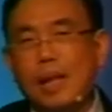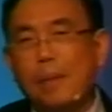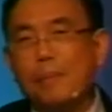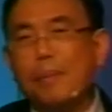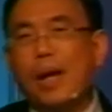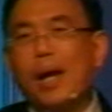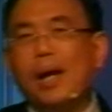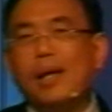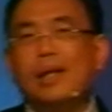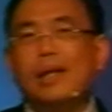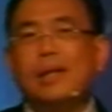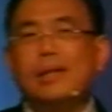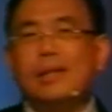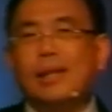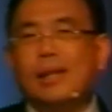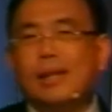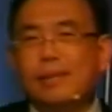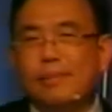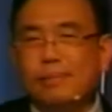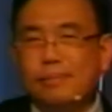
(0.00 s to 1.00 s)
Sampai
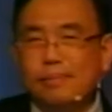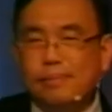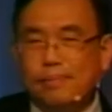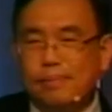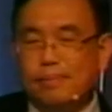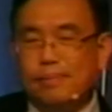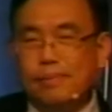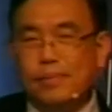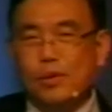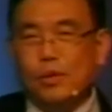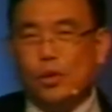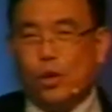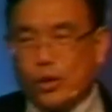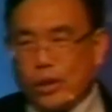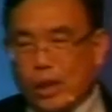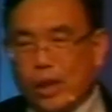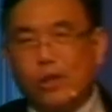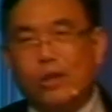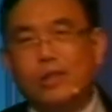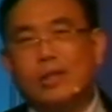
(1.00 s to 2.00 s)
akhirnya
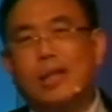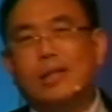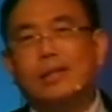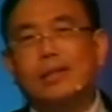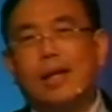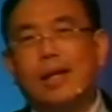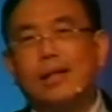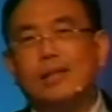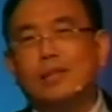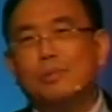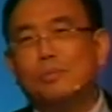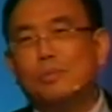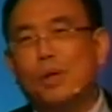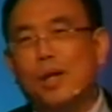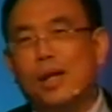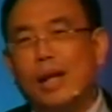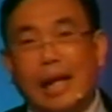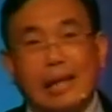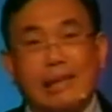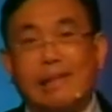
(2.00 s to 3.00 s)
dosen-dosen saya
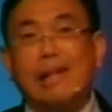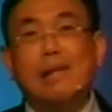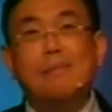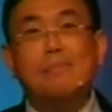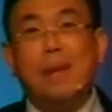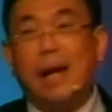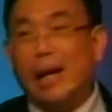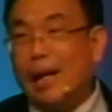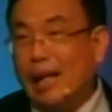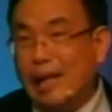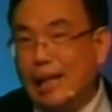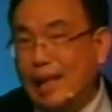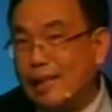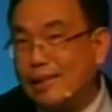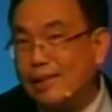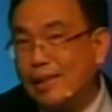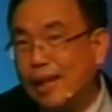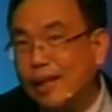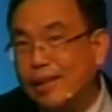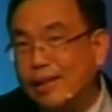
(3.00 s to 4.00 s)
semua tidak terima
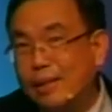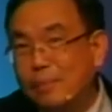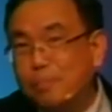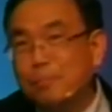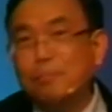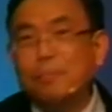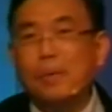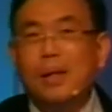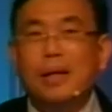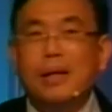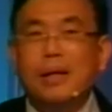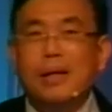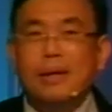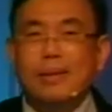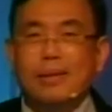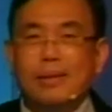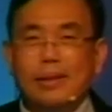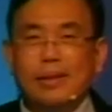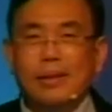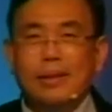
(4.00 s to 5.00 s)
ngelihat saya di,
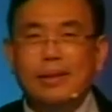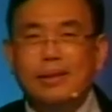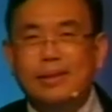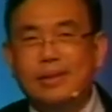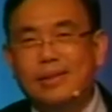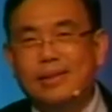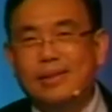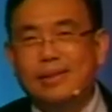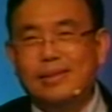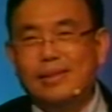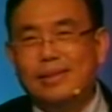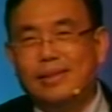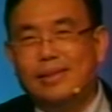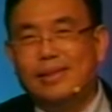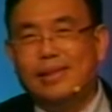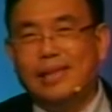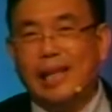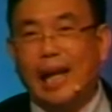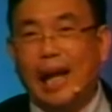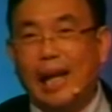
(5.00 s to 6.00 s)
di
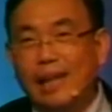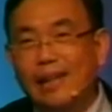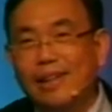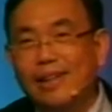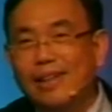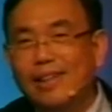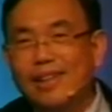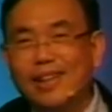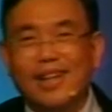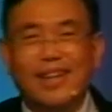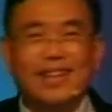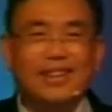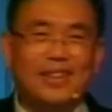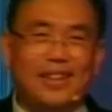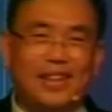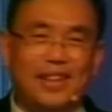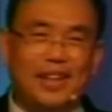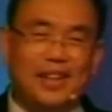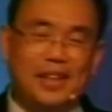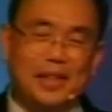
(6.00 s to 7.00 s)
jahili kayak
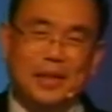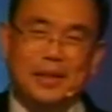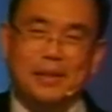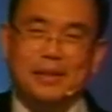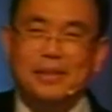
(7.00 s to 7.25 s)
gitu ya.